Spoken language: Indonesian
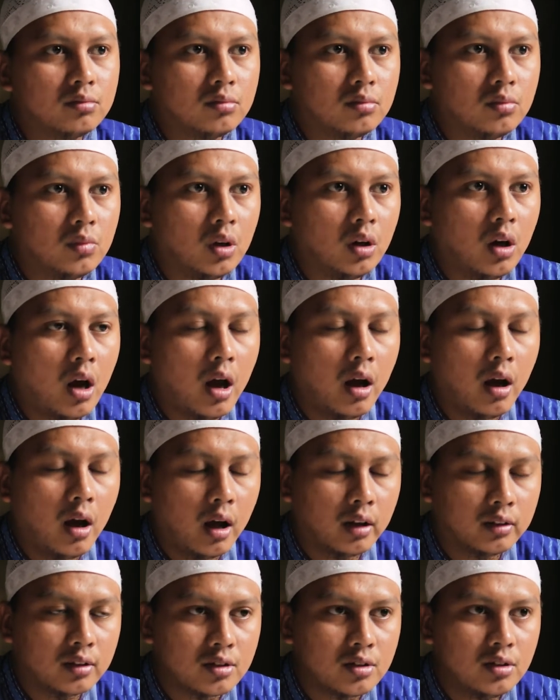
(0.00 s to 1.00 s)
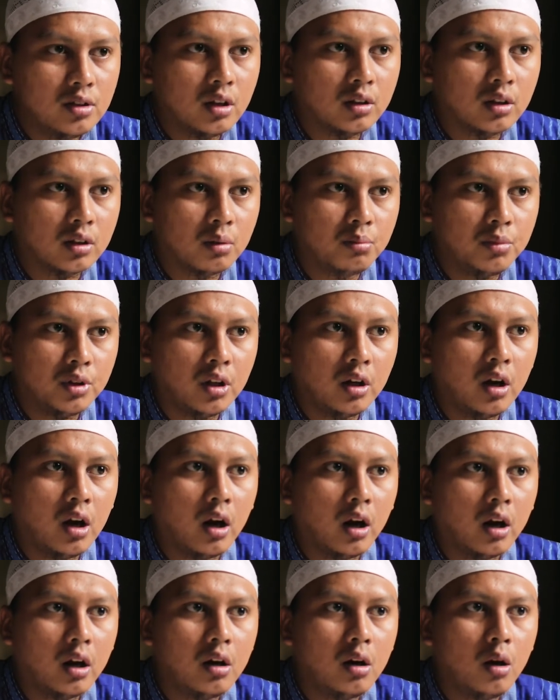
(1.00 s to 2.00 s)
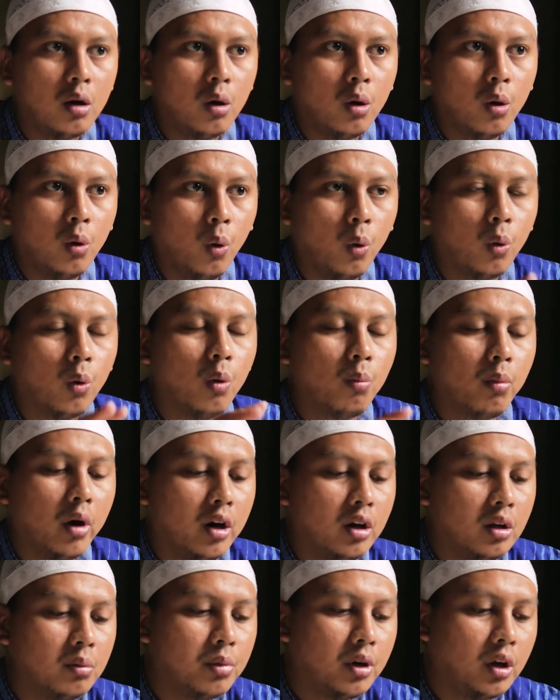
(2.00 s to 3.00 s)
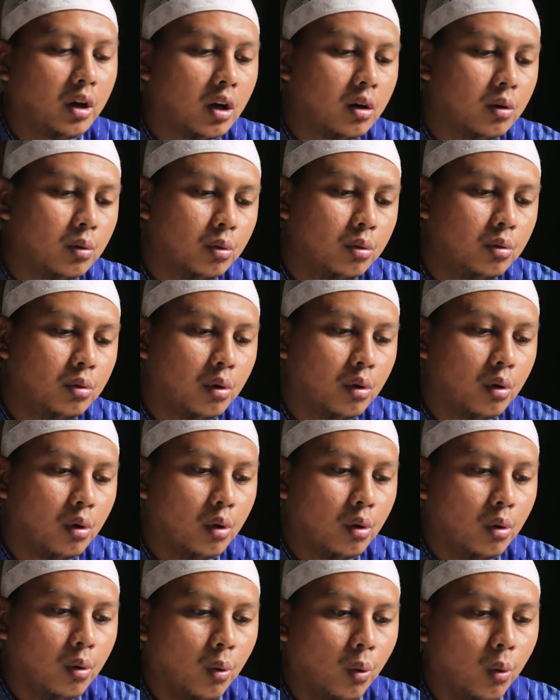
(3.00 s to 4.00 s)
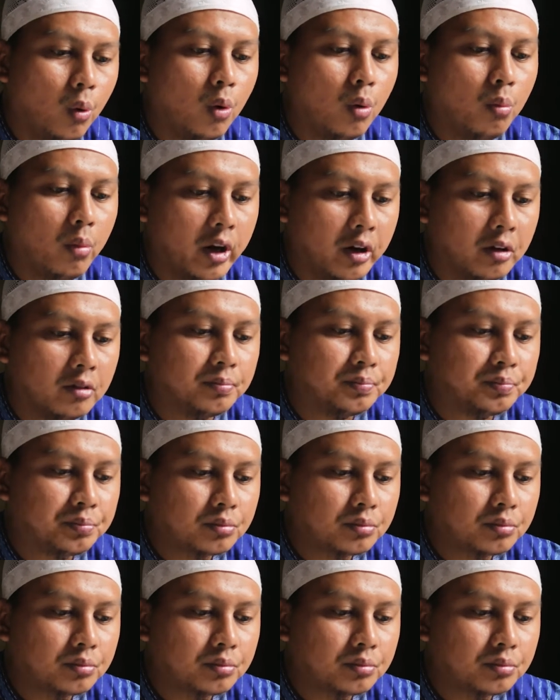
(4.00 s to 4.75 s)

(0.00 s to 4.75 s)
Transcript: Ya, atas dia tetap ditegakkan hukuman, diberikan hu hukuman.